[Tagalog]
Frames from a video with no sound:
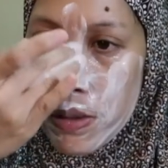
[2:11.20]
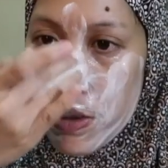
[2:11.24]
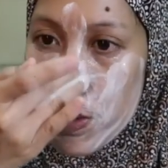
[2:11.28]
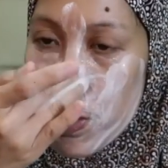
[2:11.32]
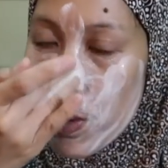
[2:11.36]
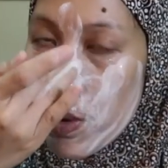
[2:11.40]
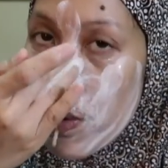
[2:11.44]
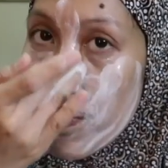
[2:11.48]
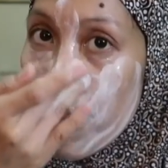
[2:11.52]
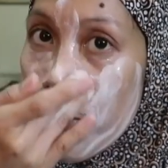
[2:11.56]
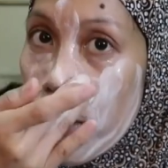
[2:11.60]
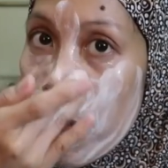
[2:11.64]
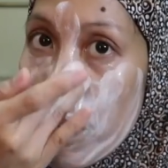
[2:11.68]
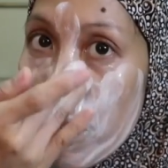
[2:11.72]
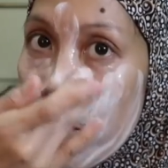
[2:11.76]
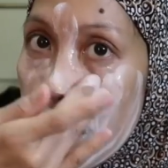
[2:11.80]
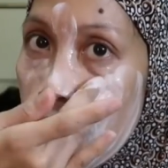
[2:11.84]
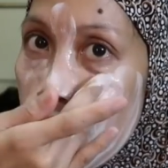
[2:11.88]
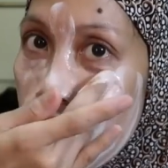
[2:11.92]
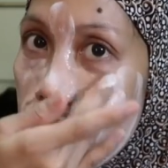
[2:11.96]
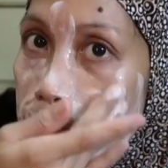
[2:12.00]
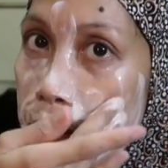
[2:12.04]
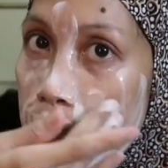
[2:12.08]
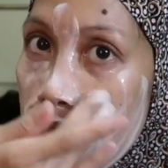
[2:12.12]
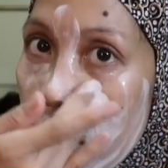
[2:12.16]
So far,
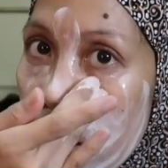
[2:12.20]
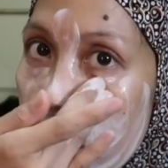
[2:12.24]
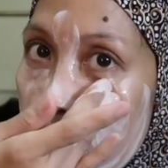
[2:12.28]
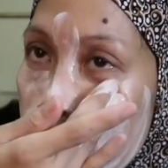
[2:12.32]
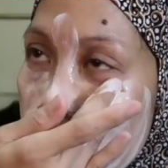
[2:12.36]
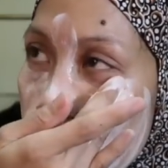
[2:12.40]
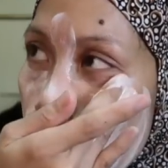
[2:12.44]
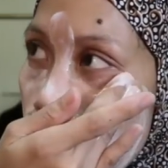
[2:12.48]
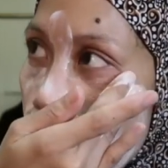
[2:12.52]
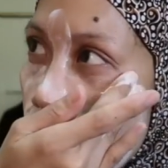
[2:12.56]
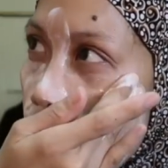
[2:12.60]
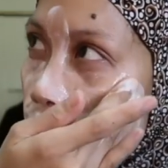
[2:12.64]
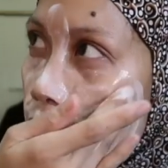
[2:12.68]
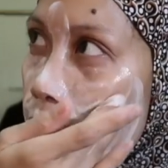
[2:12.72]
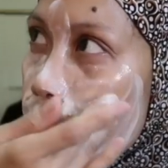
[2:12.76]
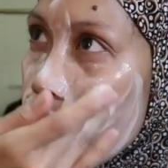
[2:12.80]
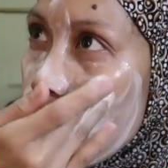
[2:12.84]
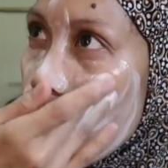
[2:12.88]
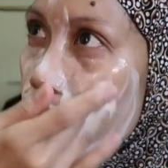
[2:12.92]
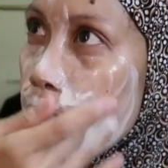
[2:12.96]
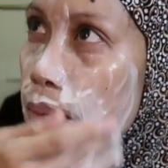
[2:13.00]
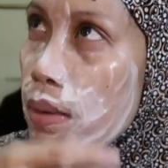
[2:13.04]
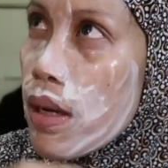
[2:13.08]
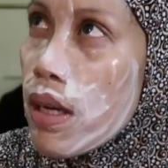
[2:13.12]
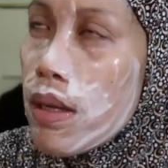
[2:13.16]
wala naman akong
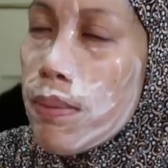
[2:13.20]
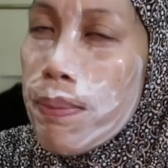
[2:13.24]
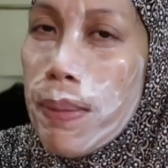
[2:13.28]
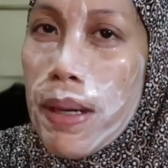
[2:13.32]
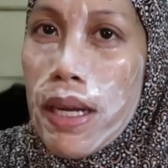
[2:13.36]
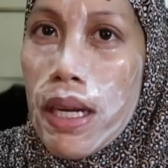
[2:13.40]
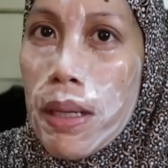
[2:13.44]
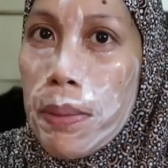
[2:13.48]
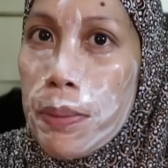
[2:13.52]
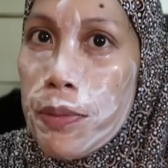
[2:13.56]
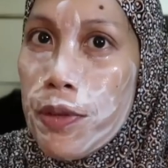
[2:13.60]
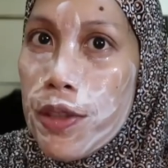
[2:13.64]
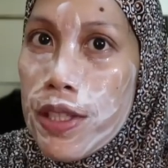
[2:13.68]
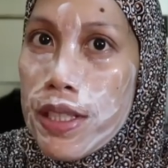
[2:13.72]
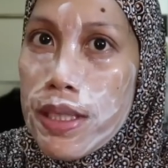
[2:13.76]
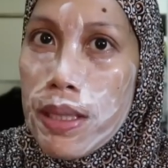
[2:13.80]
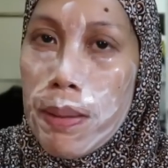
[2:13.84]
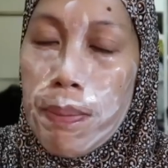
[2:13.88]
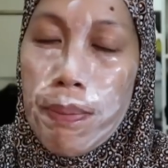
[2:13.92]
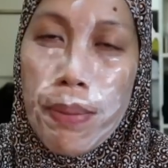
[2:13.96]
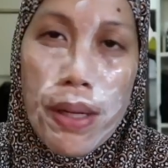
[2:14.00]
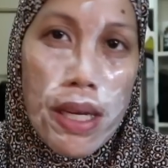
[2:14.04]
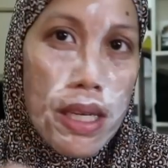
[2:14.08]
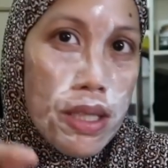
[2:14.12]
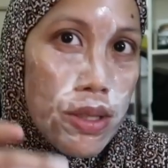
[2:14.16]
nararamdaman. Parang first
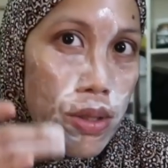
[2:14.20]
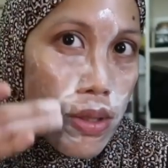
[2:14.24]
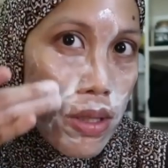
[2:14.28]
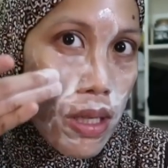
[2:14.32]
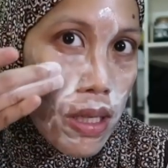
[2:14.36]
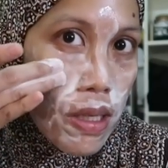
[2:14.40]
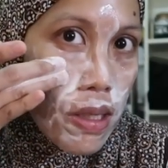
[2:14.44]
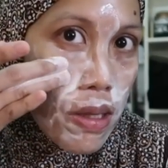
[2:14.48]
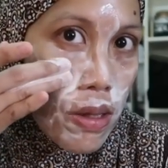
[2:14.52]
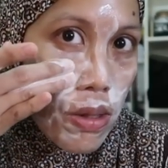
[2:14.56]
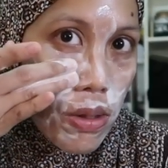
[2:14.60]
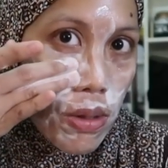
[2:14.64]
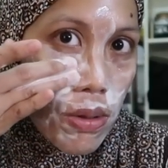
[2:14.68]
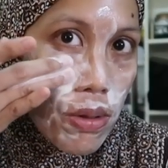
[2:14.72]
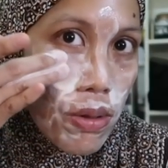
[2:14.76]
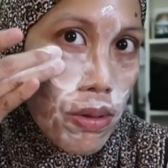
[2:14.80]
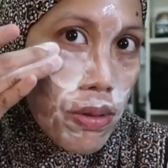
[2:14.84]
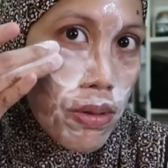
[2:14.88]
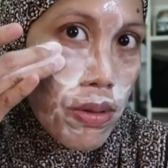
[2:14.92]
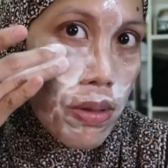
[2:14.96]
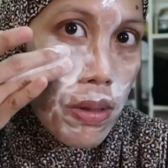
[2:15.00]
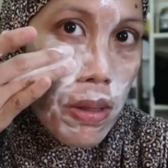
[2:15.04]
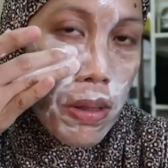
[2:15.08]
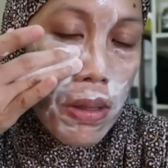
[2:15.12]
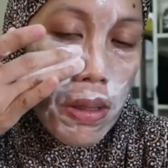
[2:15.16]
impression na rin to.
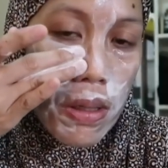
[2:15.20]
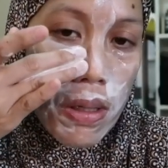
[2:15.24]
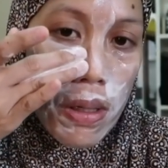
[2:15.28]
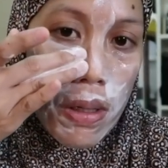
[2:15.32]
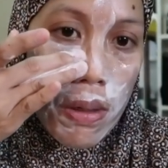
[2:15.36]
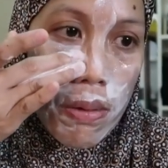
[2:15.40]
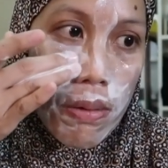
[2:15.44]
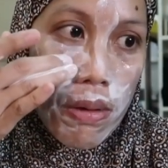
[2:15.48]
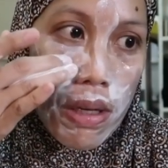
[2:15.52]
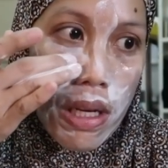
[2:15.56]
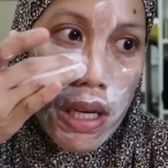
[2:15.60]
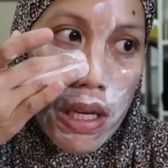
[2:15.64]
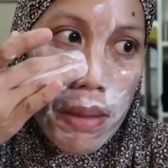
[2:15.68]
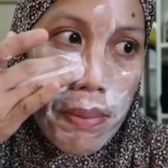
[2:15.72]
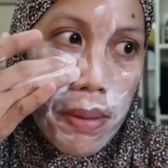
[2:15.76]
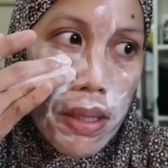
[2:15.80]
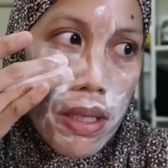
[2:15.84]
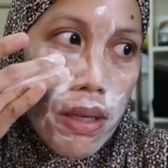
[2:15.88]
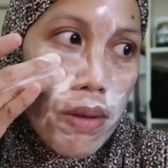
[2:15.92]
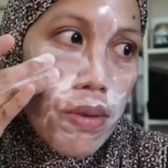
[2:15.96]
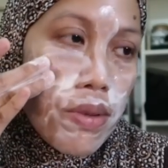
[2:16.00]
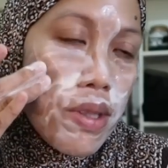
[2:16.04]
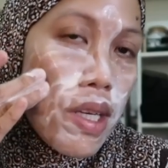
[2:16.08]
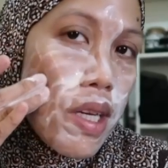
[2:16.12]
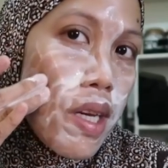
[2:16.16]
Wala naman
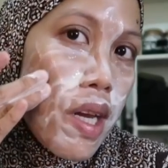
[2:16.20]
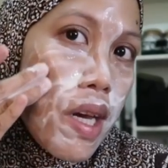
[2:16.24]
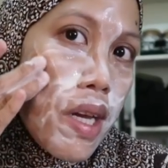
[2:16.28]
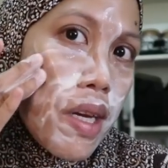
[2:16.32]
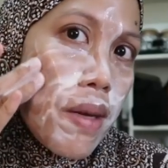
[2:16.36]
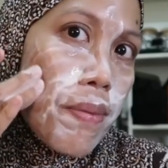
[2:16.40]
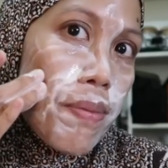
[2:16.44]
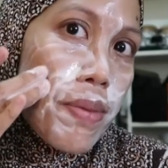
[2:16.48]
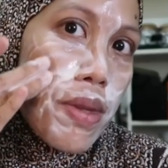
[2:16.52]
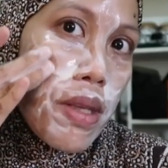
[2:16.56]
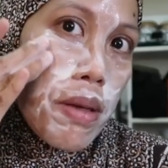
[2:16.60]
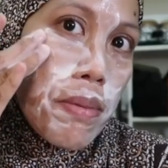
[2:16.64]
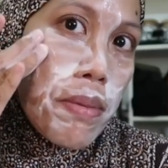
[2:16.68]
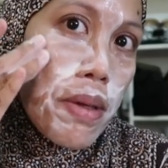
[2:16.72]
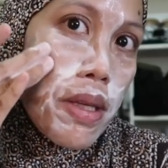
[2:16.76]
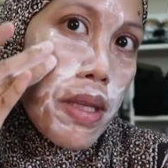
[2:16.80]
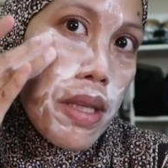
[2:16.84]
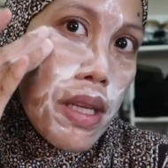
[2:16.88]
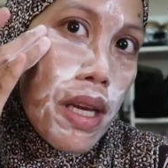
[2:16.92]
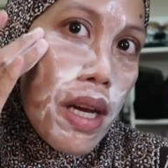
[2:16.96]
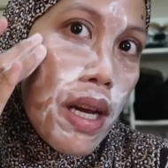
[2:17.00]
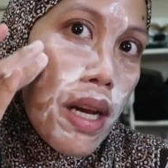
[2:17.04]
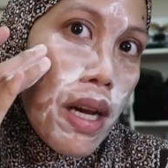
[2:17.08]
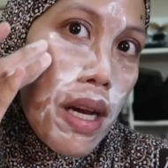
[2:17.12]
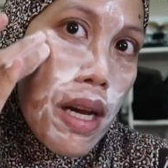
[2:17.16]
akong
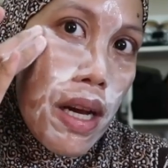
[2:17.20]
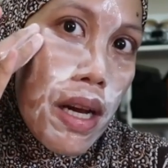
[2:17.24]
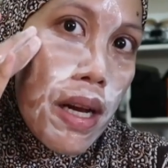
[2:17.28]
nararamdaman na